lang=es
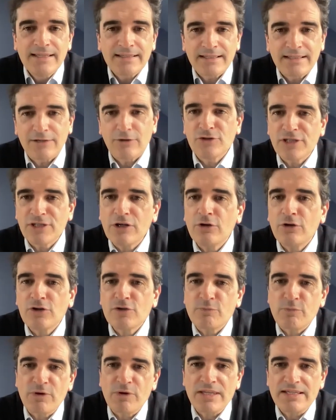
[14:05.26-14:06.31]
¿Qué consejo
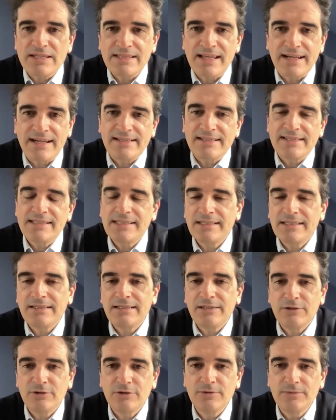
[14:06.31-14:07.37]
nos puedes dar en ese
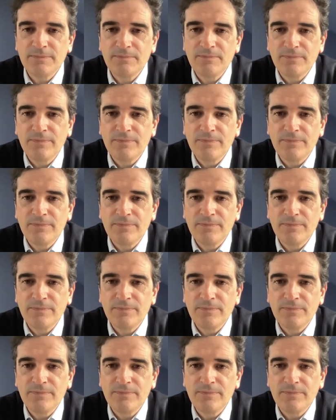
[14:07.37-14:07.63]
sentido?